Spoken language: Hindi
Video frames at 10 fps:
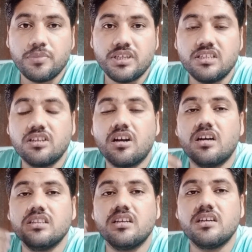फिर
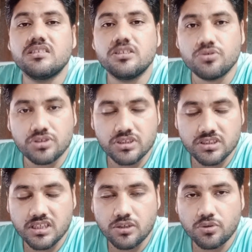दुकानदार से जो
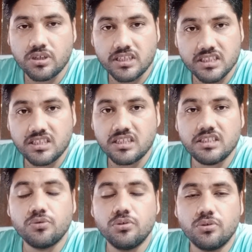चीज़ें लोग ख़रीद रहे
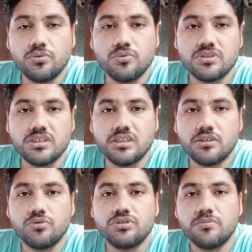थे उन लोगों से
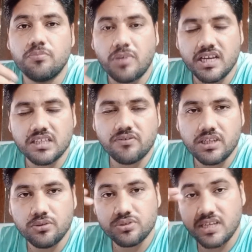कुछ बाइक
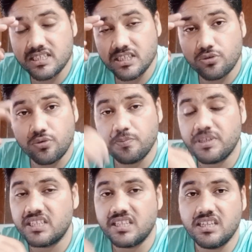वालों से ऐसे घूम
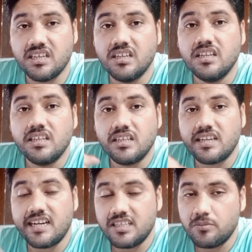फिर के ना
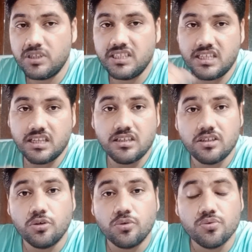रैंडमली ना
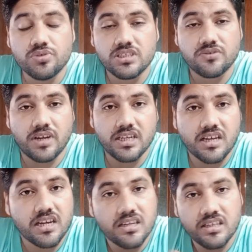लोगों से सवाल
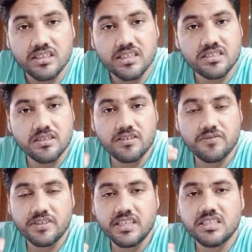कर रहा था
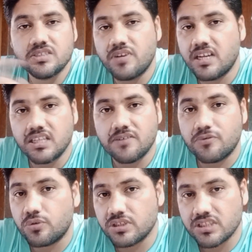सिर्फ एक सवाल के
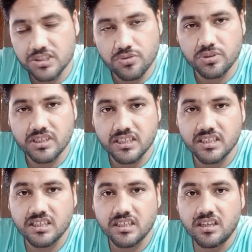वोट किसको
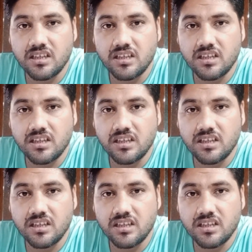देंगे